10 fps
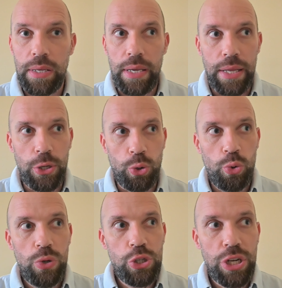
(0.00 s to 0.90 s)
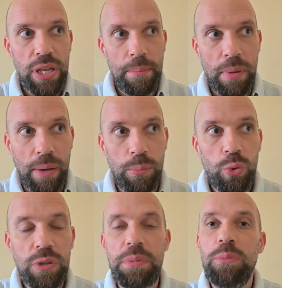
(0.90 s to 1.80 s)
يعني كل شيء مربوط
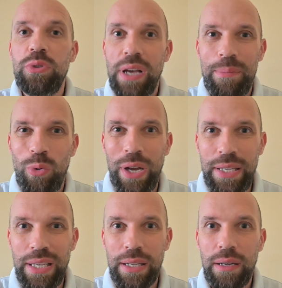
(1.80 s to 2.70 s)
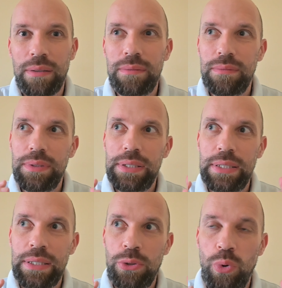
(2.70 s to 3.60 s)
بمتعة معينة
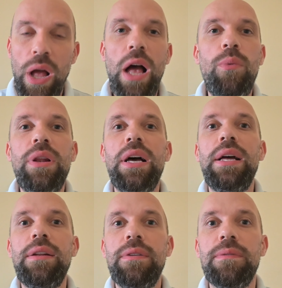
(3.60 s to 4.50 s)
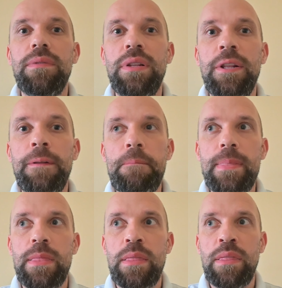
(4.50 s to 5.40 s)
نحاول أن
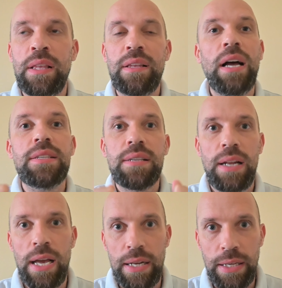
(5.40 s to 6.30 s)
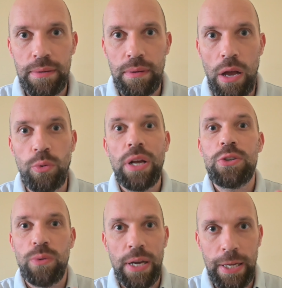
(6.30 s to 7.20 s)
نتحصل عليه أو
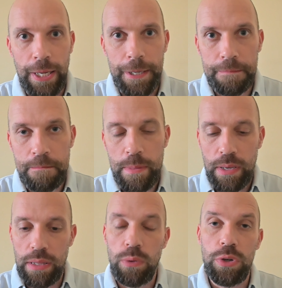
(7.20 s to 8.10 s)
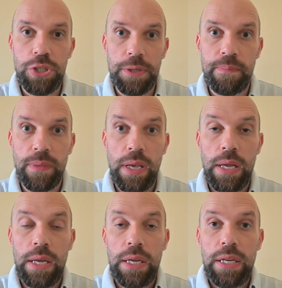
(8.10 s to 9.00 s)
نحصل عليه هذا أول شيء
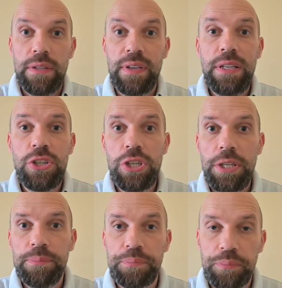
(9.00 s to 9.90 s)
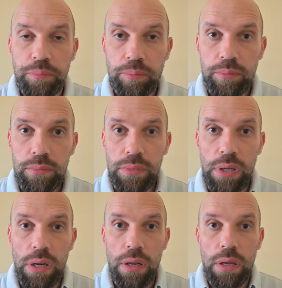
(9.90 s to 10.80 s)
ثاني شيء
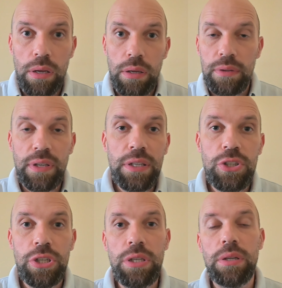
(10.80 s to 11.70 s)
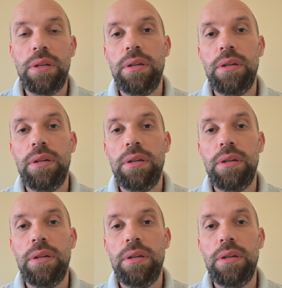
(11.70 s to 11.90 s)
ثاني شيء